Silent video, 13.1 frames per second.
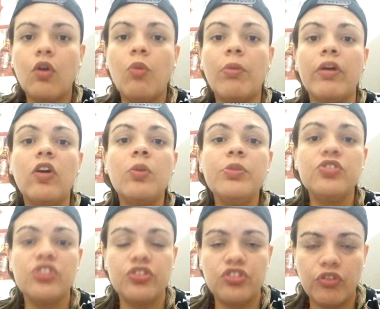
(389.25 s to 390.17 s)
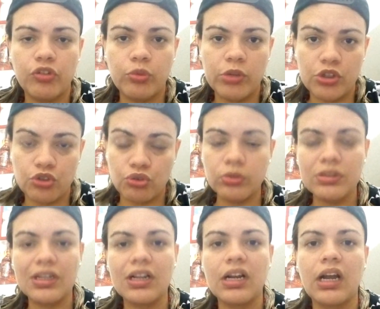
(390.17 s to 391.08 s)
O maior objetivo do
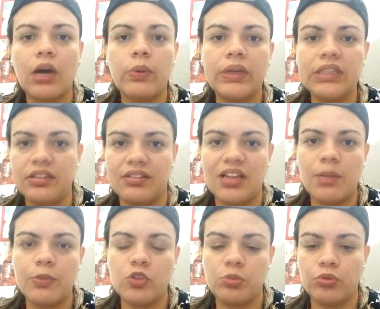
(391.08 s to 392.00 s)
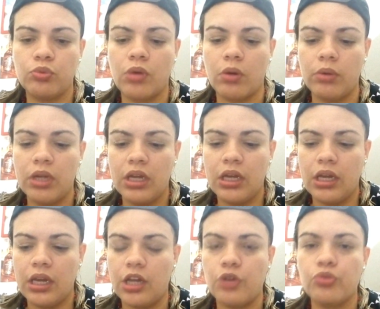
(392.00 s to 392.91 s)
Exu Tranca Rua das Almas, pessoal,
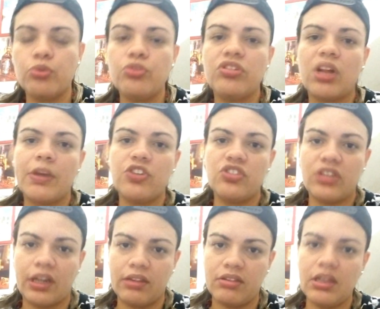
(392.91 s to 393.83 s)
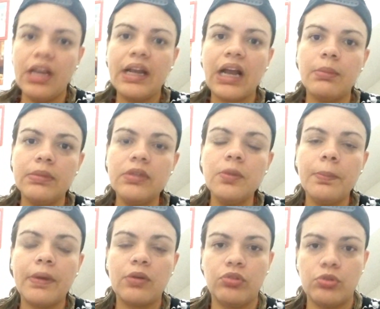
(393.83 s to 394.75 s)
é justamente trazer
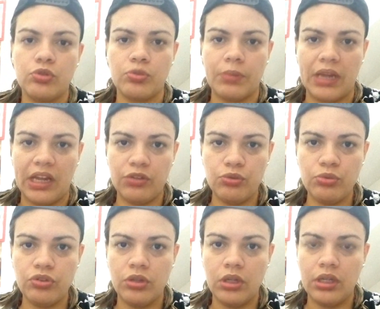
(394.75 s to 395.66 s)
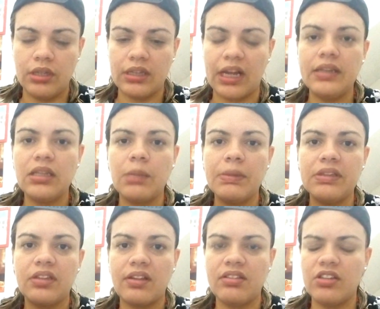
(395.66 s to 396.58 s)
caminho para os seus médios, tá? E
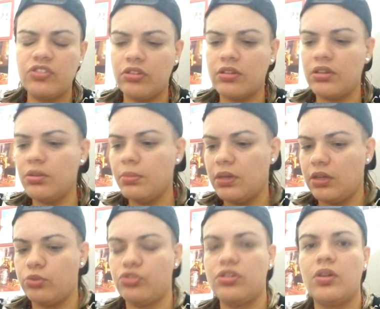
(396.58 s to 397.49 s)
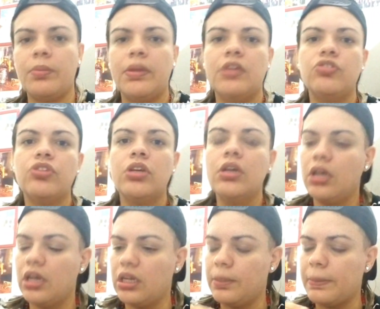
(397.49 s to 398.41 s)
também trazer discernimento. Geralmente
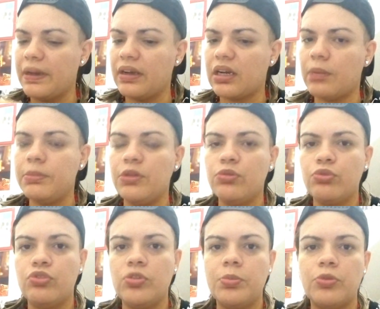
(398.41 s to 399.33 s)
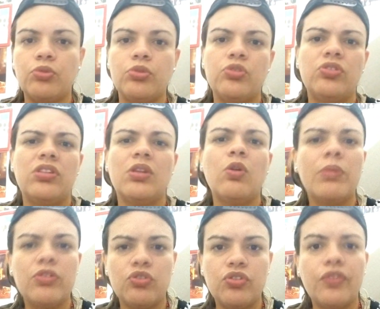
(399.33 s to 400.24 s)
ele pega caminhos de pessoas que têm
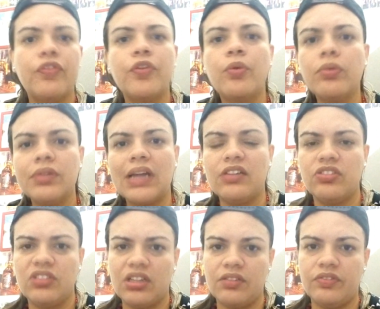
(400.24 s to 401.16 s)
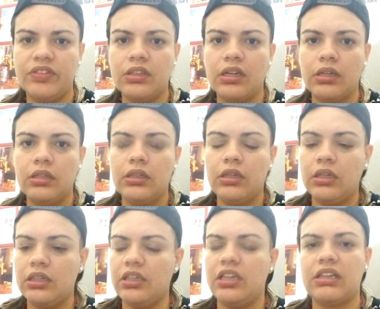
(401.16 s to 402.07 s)
algumas dificuldades na vida
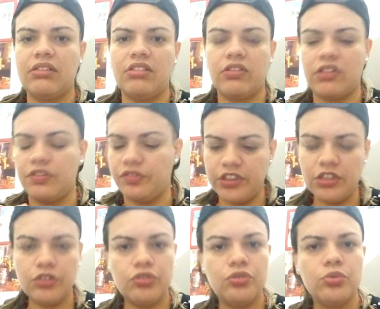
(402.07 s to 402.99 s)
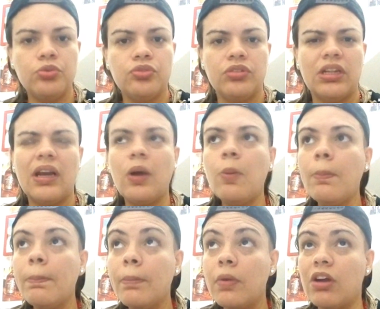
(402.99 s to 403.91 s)
em relação a vícios, né? É
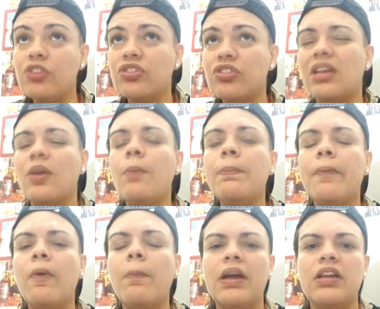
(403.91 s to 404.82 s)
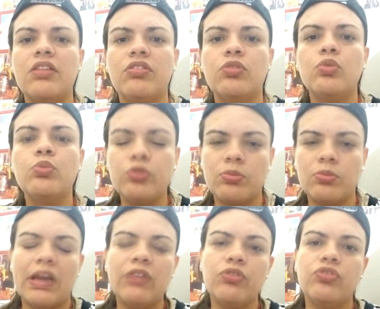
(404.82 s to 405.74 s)
um, eu acho que é até um pouco parecido com os
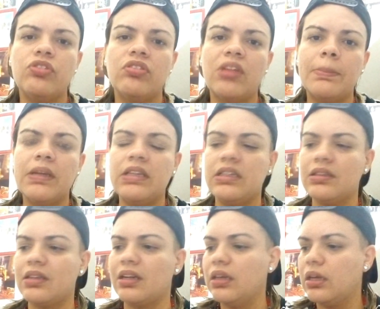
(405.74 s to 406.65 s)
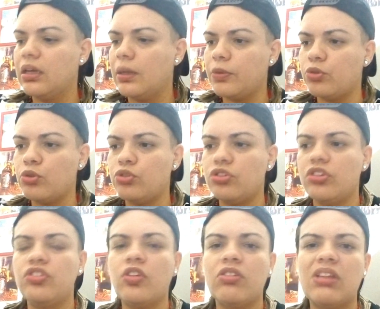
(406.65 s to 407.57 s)
médios de Zé Pilintra, pessoas
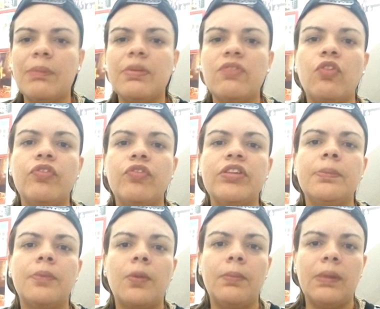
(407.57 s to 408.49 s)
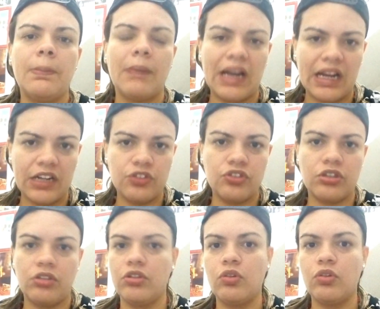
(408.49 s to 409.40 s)
que estão sempre envolvidas em
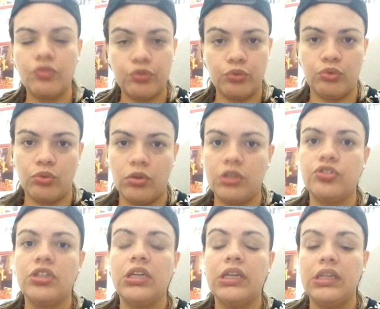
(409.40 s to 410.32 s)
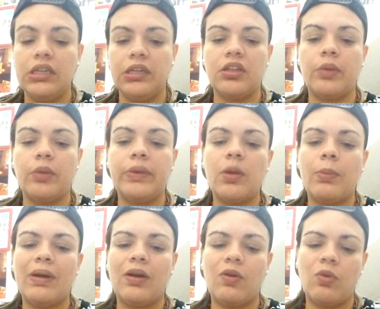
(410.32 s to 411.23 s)
problemáticas, em confusões. Então ele é
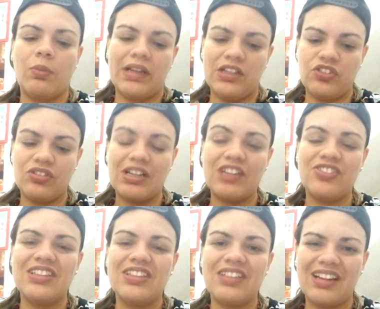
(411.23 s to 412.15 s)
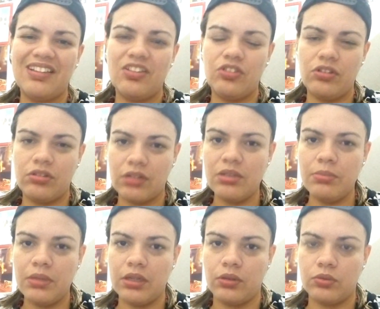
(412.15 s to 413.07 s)
uma, uma entidade que traz esse
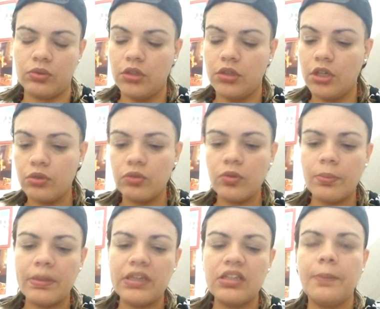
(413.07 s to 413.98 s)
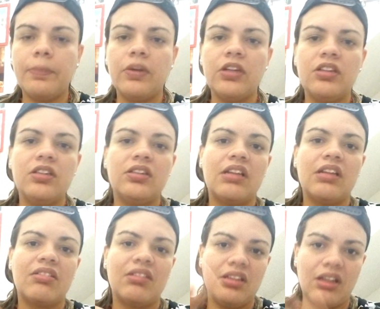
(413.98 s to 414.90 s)
discernimento. Tudo bem que por ele ter
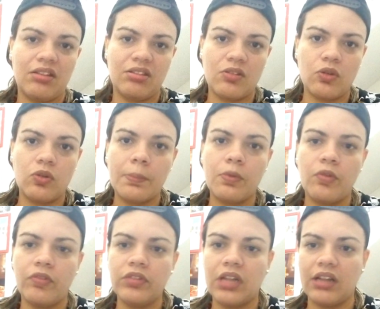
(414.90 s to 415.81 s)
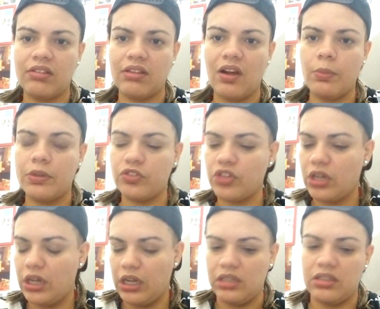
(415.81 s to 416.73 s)
essa ligação com o povo das almas,
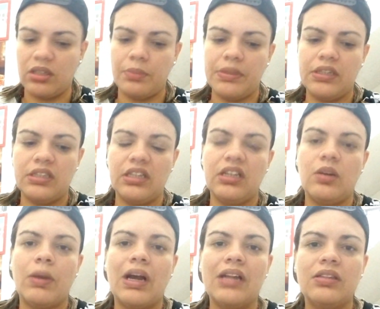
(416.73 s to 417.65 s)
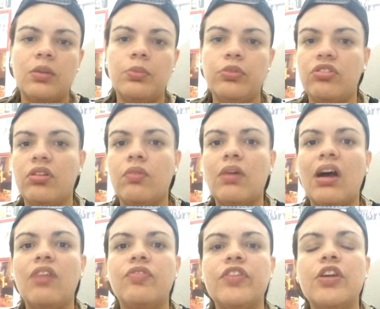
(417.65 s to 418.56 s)
ele também tem uma atribuição
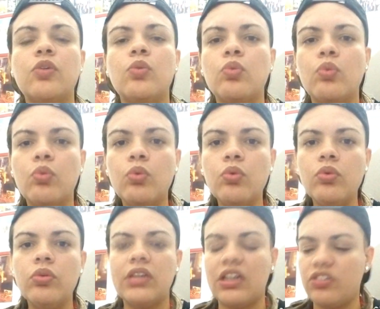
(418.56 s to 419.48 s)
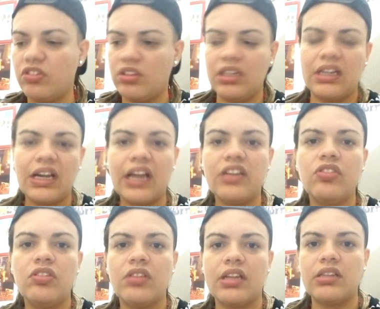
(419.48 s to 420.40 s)
a ver com cura, desencarne,
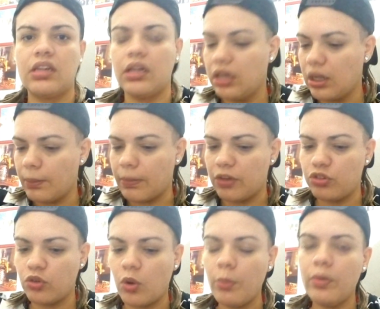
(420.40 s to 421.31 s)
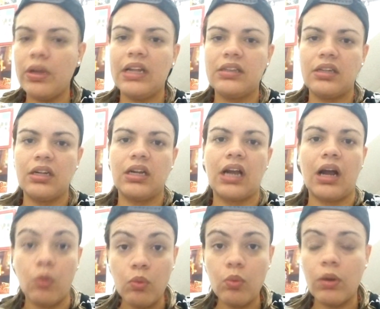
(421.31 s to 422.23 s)
etc. Mas como ele é
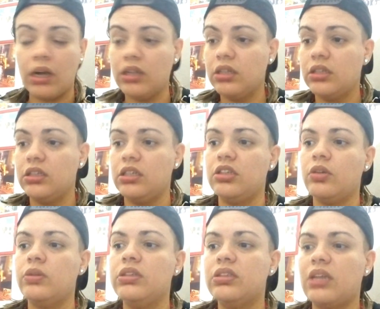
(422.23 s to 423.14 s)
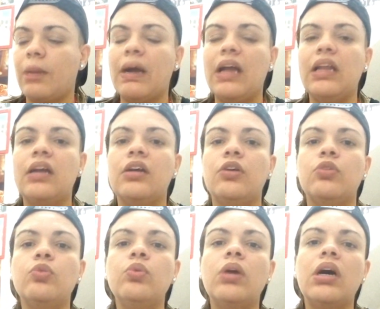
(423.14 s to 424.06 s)
tranca-rua, então ele trabalha no